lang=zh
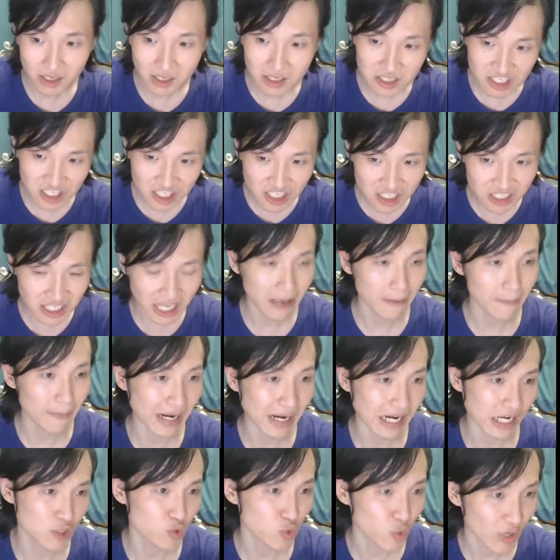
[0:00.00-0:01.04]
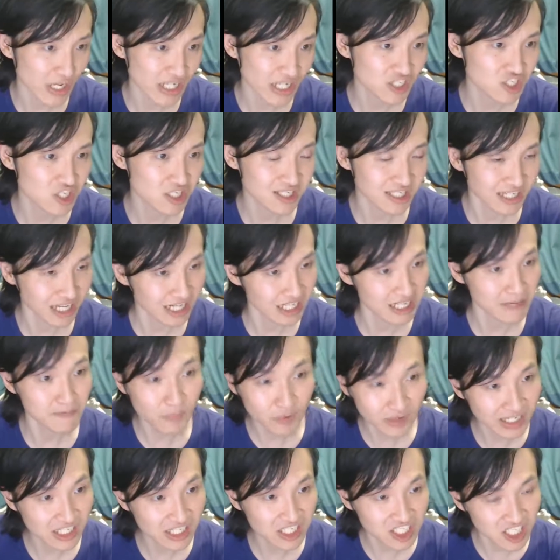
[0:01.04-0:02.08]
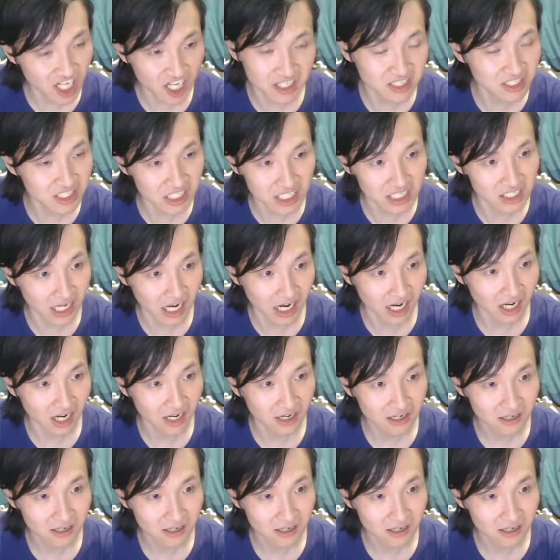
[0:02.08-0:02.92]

你得把它悬置起来，你不能轻信它